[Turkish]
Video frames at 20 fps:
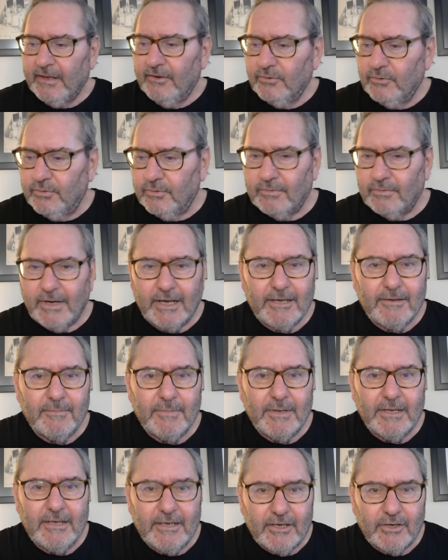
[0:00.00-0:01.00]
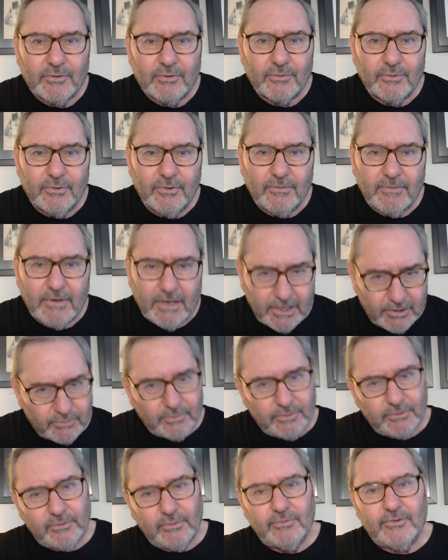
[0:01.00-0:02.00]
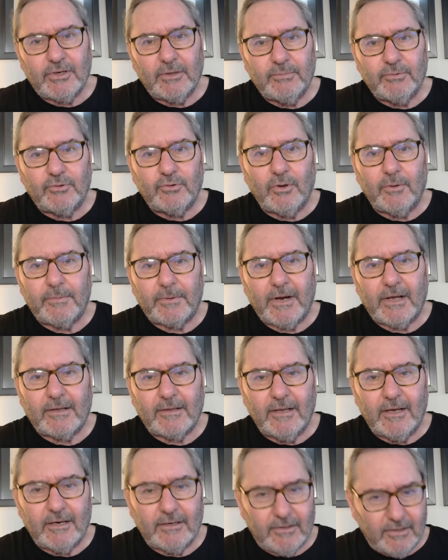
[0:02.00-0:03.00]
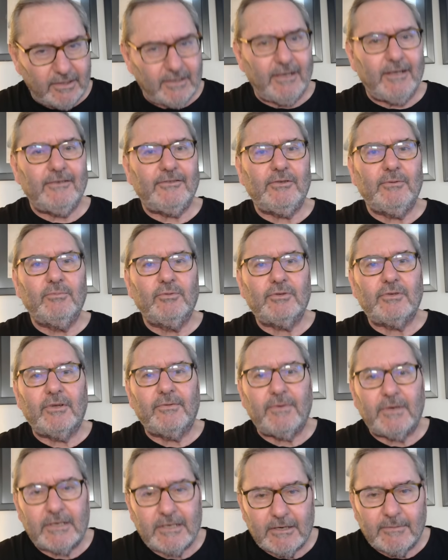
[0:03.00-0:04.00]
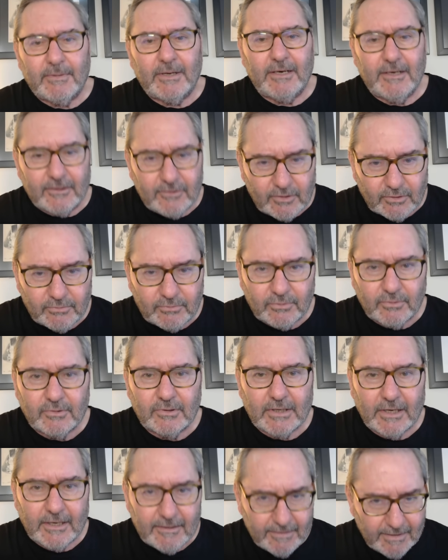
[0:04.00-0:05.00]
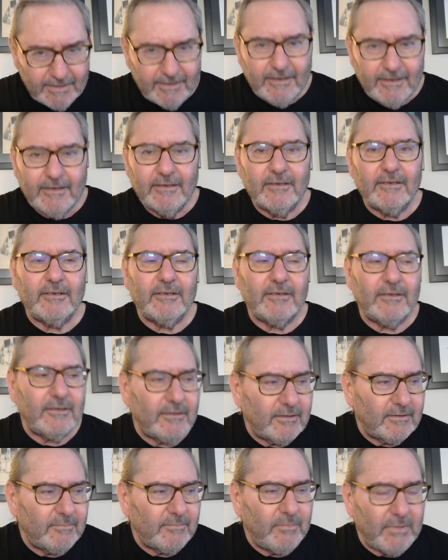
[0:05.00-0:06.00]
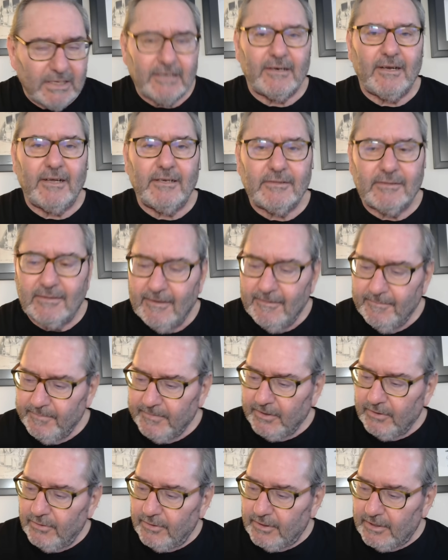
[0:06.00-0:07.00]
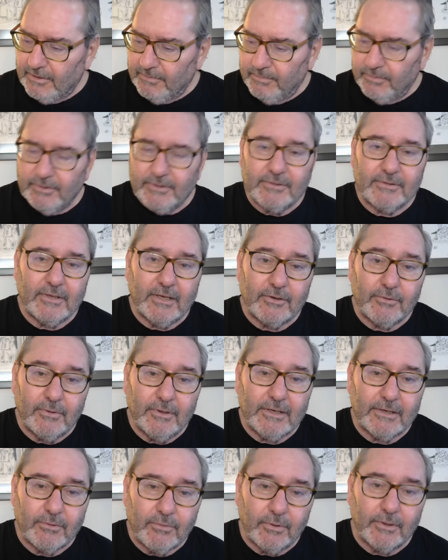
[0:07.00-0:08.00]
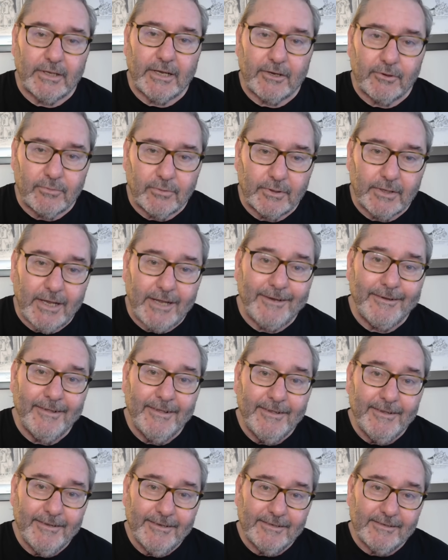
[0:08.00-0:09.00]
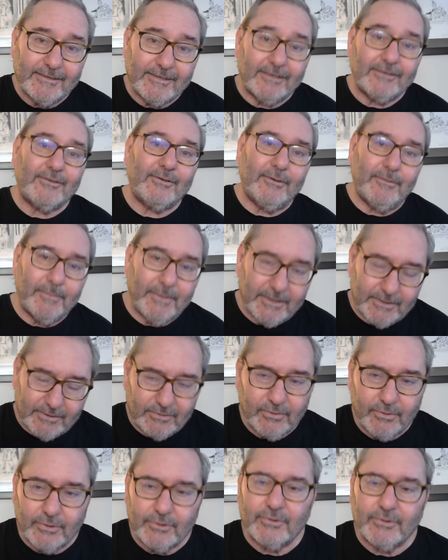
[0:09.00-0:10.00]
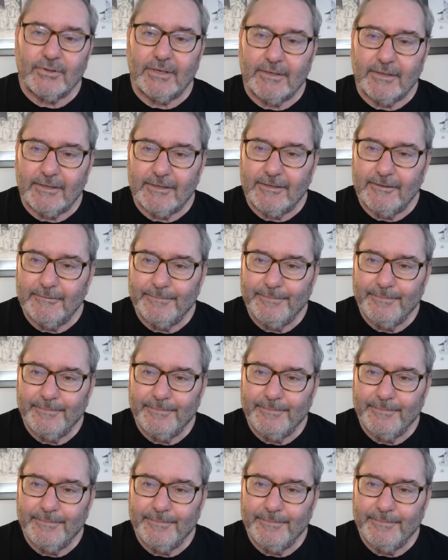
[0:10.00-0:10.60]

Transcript: Kuvayi Milliye ruhu var oldukça bu topraklarda Gazi Mustafa Kemal Atatürk'ten e, miras öyle bu işler öyle kolay kolay saçılmaz. Hoşçakalın.